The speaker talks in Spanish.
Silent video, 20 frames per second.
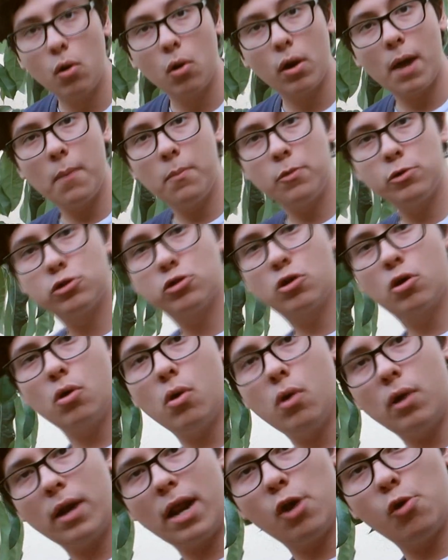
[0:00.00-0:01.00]
colocamos
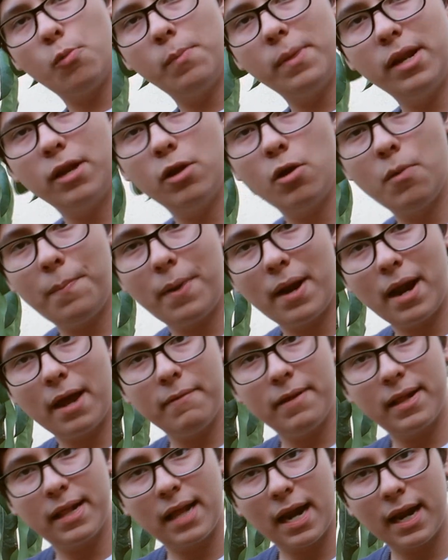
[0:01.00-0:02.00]
con aluminio para
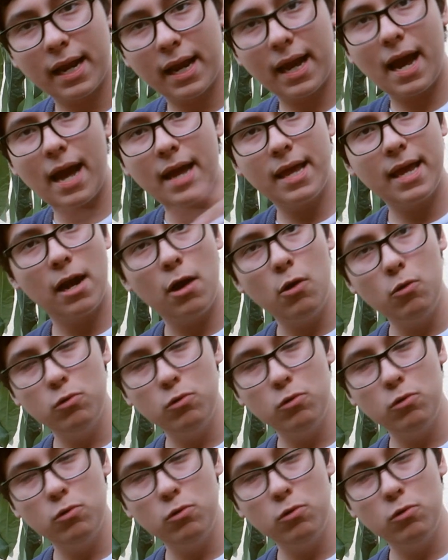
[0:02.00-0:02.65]
evitar que haya